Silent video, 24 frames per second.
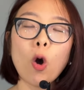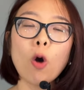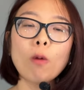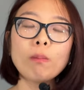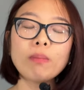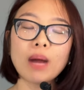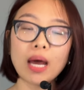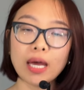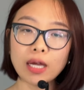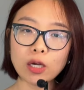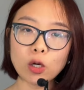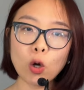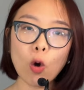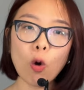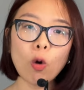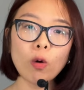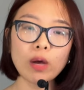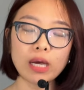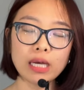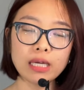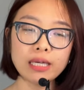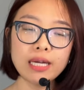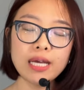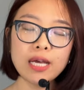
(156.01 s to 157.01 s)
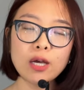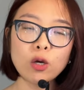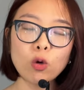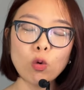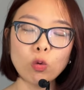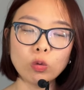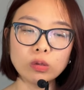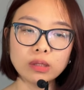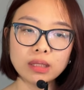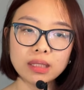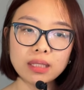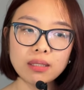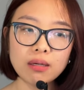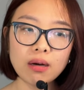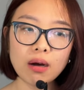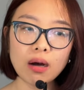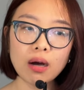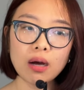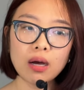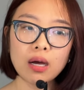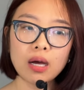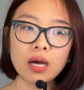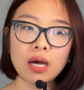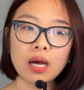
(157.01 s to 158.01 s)
hôm đấy cô ấy đi ngủ
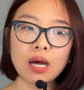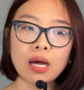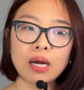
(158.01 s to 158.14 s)
trưa